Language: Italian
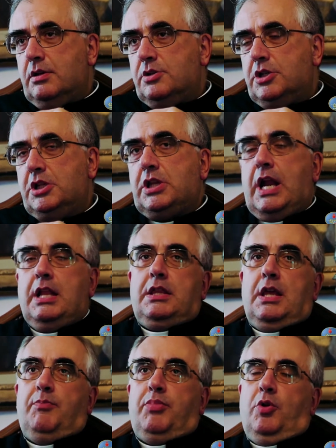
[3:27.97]
si
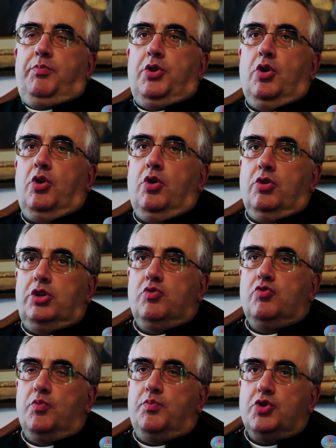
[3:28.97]
tratta proprio di
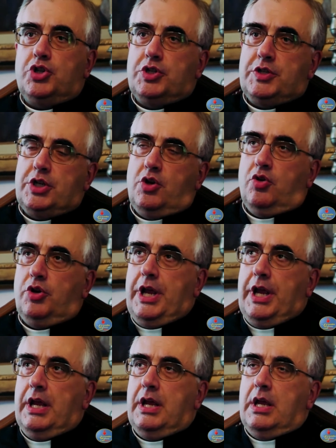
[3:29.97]

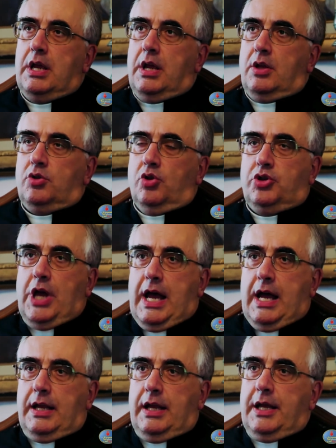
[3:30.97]
un'opposizione
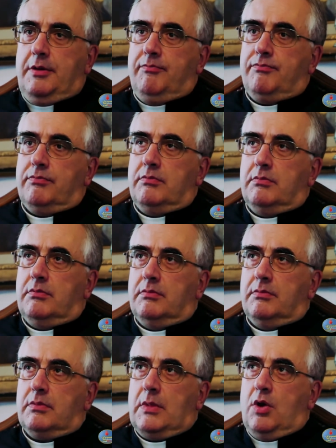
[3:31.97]
totale,
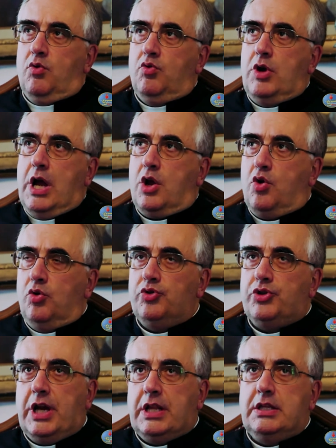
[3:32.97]
mm, una
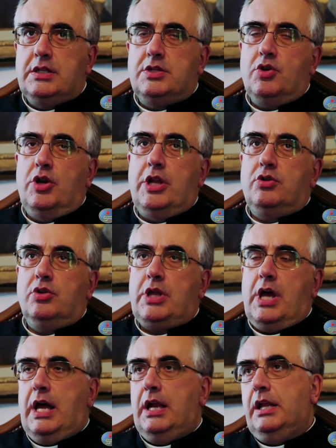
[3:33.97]
contraddizione
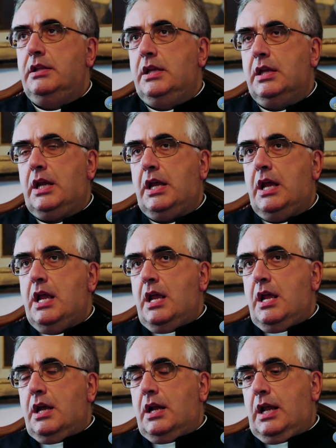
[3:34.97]
totale, dire
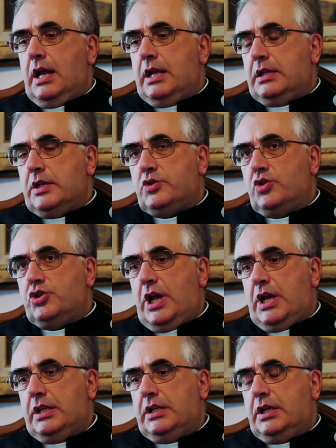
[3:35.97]
regalità
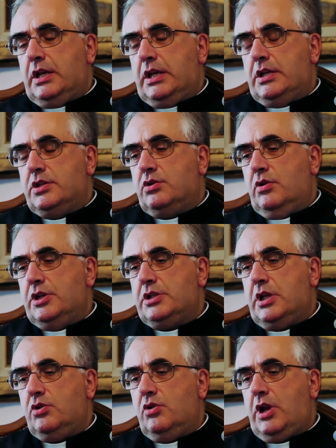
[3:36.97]
sociale di Cristo e
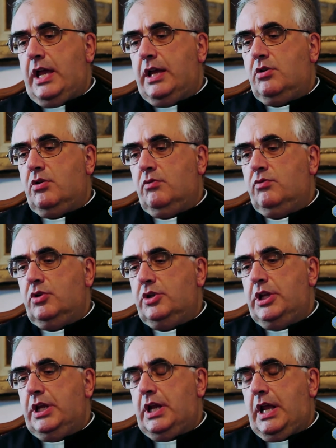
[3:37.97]
Stato laico vuol
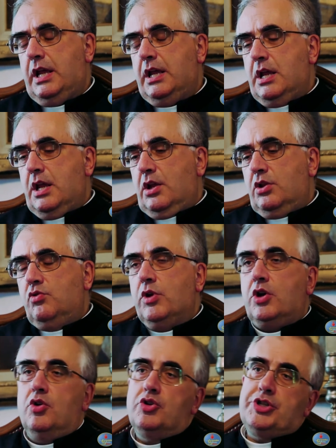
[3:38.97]
dire
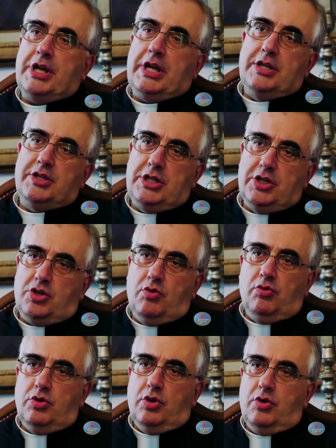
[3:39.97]
due cose che si
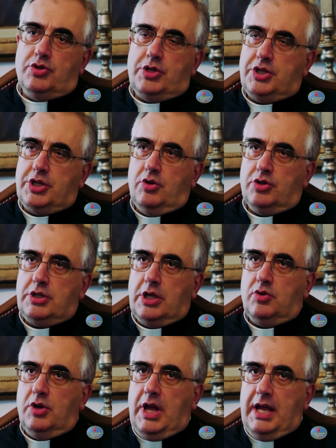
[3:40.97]
escludono. Se c'è lo
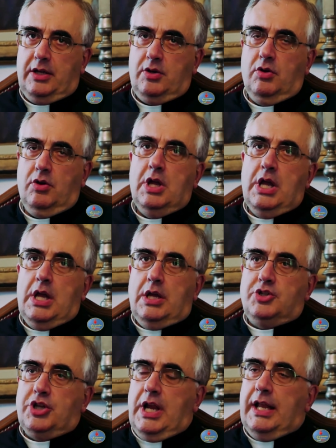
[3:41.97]
Stato laico
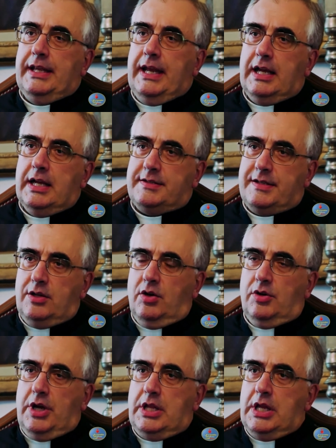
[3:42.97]
c'è la
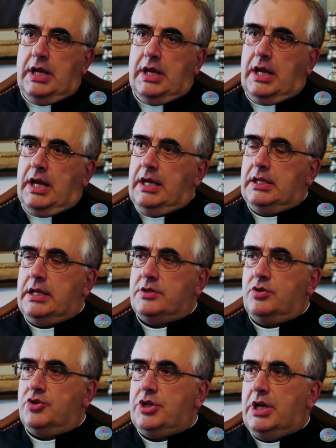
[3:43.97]
negazione della regalità
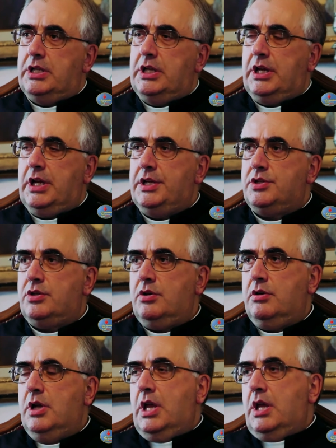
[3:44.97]
sociale di
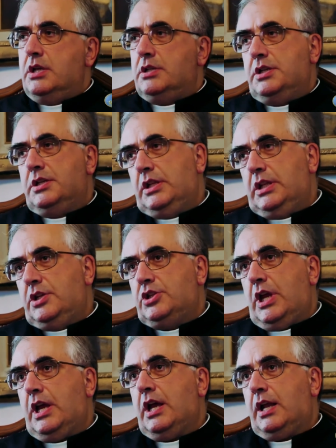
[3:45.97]
Cristo, se si
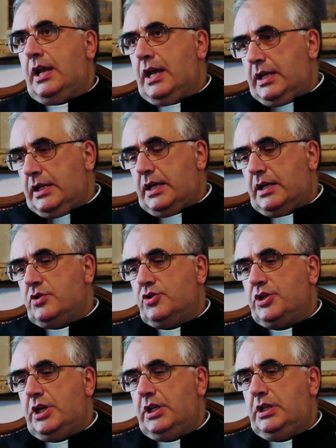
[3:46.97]
dice regalità
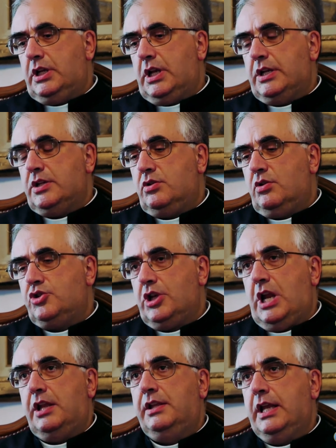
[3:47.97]
sociale di Cristo
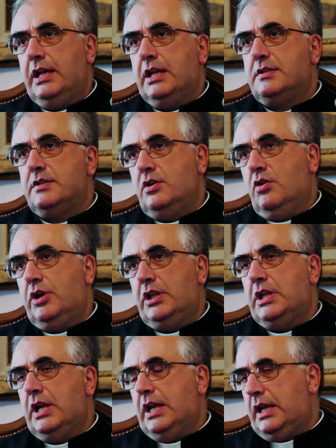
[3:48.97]
c'è la
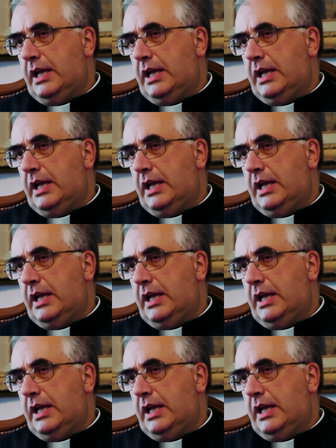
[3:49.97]
negazione della